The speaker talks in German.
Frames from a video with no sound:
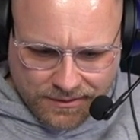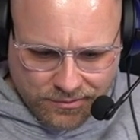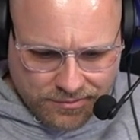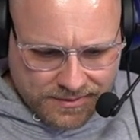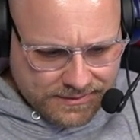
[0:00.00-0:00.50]

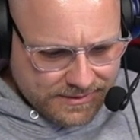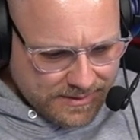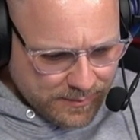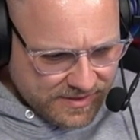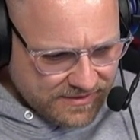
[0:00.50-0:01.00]
Und ich
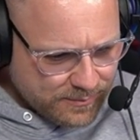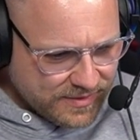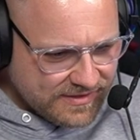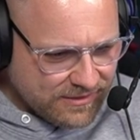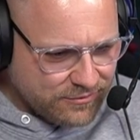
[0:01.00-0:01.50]
habe mich da bis
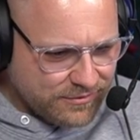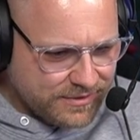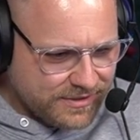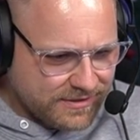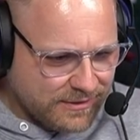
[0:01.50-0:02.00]
dato noch
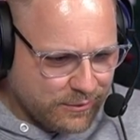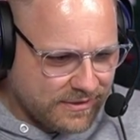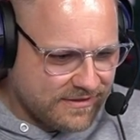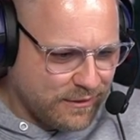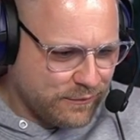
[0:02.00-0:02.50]
nicht getraut,
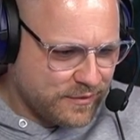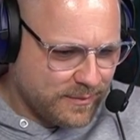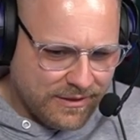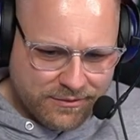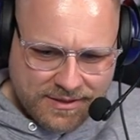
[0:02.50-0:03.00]
das
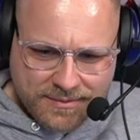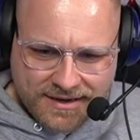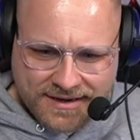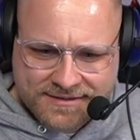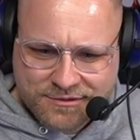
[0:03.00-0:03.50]
aufzumachen und da mal
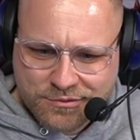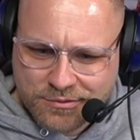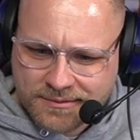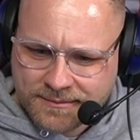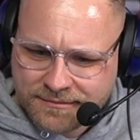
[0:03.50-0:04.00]

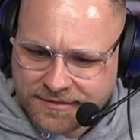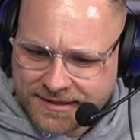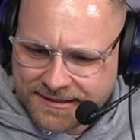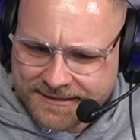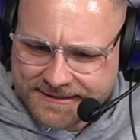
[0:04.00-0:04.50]
reinzugucken,
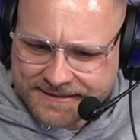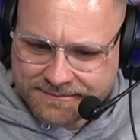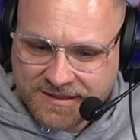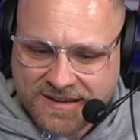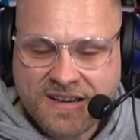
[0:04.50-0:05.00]
weil,
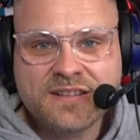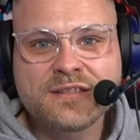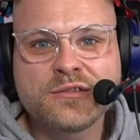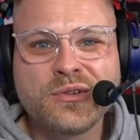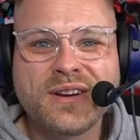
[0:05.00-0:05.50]
naja, es
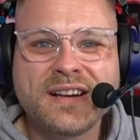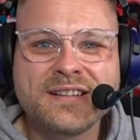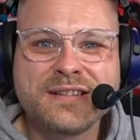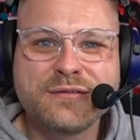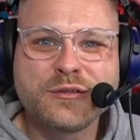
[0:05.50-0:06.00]
ist doch
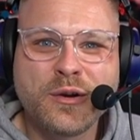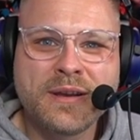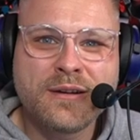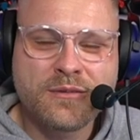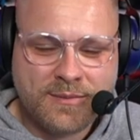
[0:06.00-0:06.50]
relativ
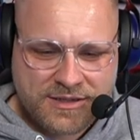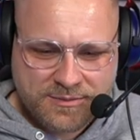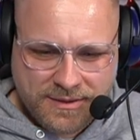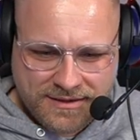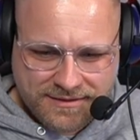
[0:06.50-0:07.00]
teuer und
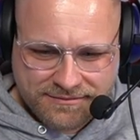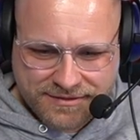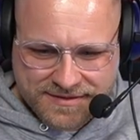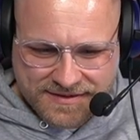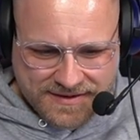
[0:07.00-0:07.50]
manchmal,
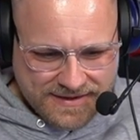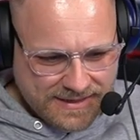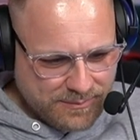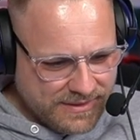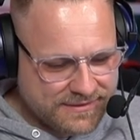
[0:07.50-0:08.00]
wisst ihr ja,
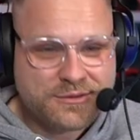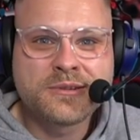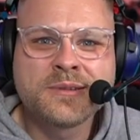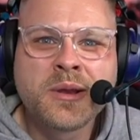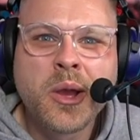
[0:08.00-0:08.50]
hat man so
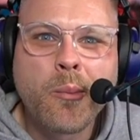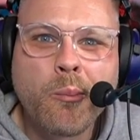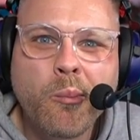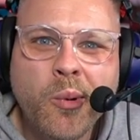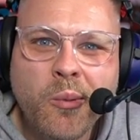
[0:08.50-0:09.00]
einen
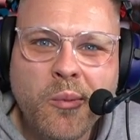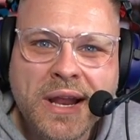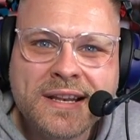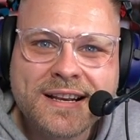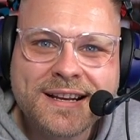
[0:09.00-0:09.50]

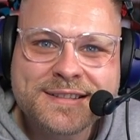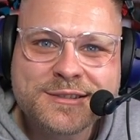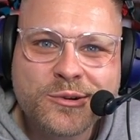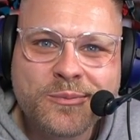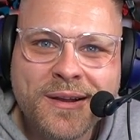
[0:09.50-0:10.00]
Moment der
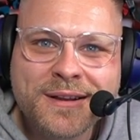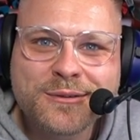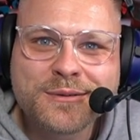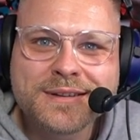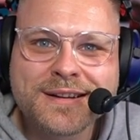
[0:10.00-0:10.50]
geistigen
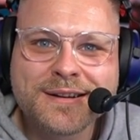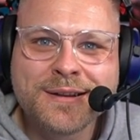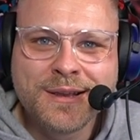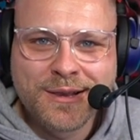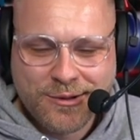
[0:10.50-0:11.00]
Umnachtung und dann
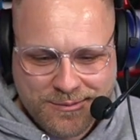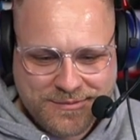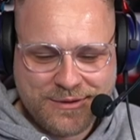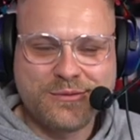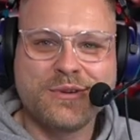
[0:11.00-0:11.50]
kommt
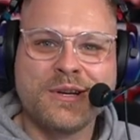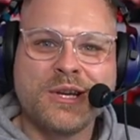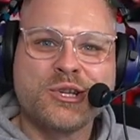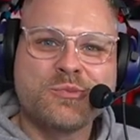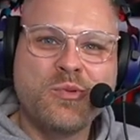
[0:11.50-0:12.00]
da nur
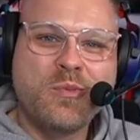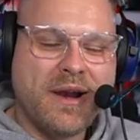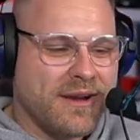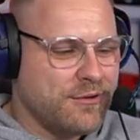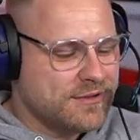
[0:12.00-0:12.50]

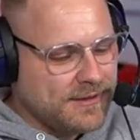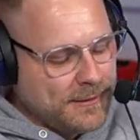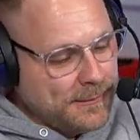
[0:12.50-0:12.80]
Schmubei raus.